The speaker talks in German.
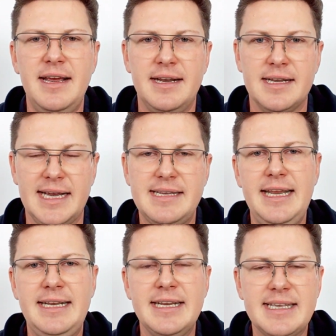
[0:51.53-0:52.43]
Das heißt,
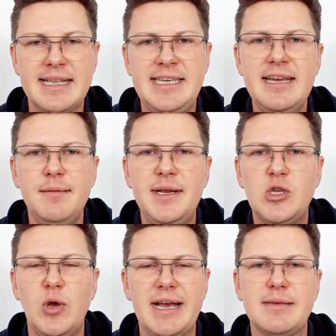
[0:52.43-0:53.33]
ich distanziere mich
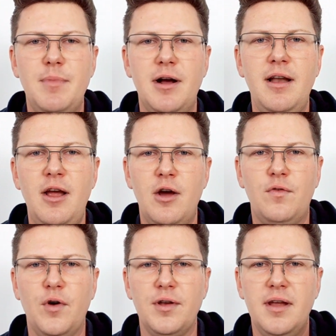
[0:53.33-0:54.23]
zuerst mal
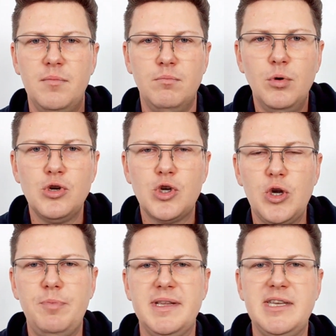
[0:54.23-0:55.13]
von
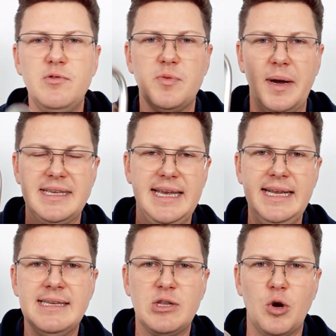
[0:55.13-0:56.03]
Mundstück bzw.
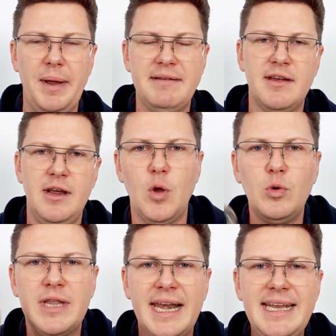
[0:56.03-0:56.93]
Instrument
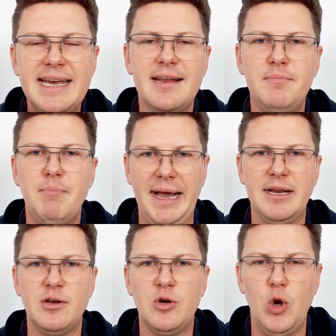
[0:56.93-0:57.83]
und trainiere
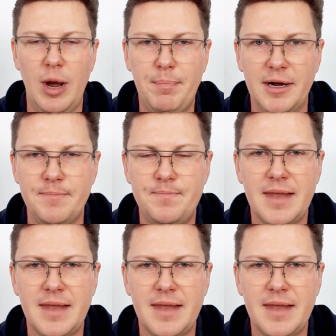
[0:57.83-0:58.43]
meinen Körper.